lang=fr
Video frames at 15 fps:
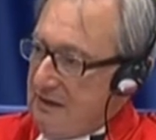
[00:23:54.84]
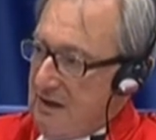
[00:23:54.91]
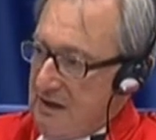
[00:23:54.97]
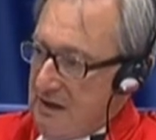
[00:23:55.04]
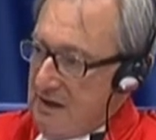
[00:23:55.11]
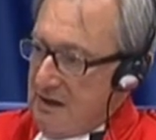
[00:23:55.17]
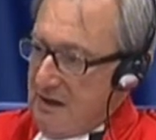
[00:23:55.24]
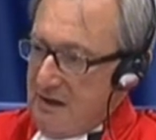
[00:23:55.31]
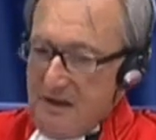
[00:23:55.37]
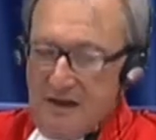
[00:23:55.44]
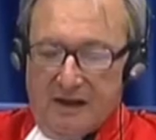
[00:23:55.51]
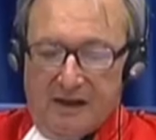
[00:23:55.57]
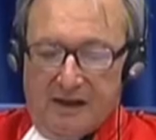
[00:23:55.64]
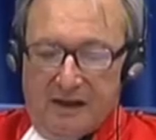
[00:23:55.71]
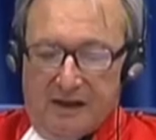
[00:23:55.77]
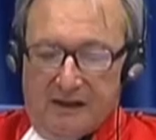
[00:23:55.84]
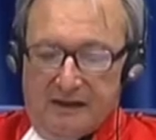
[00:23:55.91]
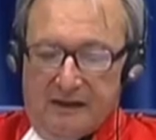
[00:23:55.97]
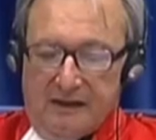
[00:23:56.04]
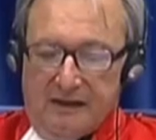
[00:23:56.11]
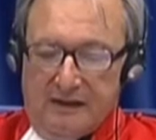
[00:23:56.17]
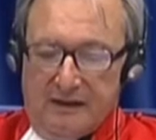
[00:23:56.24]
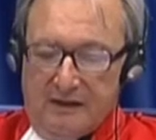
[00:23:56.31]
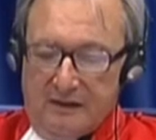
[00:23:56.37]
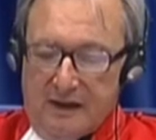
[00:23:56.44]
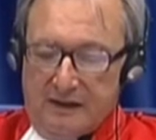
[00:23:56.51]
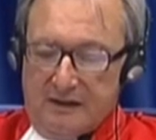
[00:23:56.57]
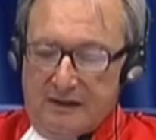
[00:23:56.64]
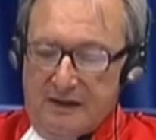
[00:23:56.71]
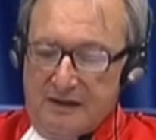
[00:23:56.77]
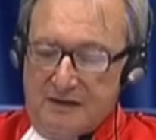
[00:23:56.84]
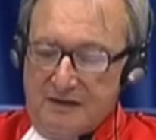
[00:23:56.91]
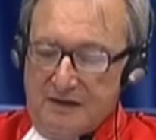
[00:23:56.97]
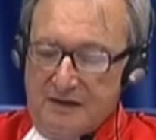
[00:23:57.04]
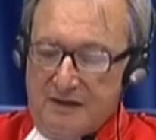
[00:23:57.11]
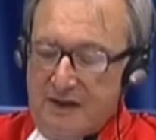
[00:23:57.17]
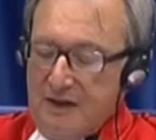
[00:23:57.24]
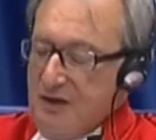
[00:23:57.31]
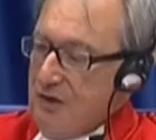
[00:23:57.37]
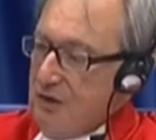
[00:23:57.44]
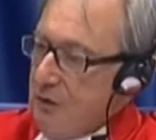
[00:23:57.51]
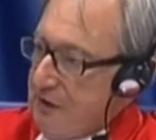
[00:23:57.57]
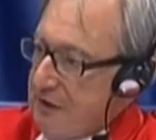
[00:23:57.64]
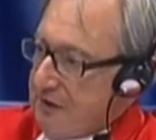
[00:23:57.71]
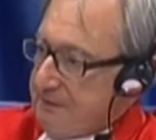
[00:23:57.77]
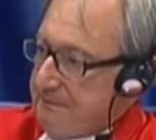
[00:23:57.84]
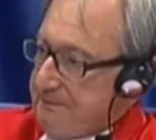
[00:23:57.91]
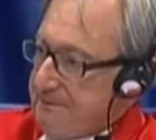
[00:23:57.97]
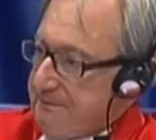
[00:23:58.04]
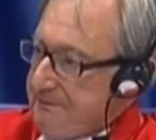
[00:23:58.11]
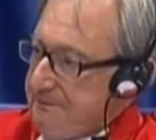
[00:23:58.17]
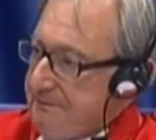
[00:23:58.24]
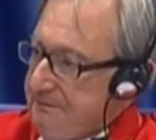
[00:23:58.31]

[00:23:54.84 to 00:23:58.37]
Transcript: et informée aussi de votre mise en détention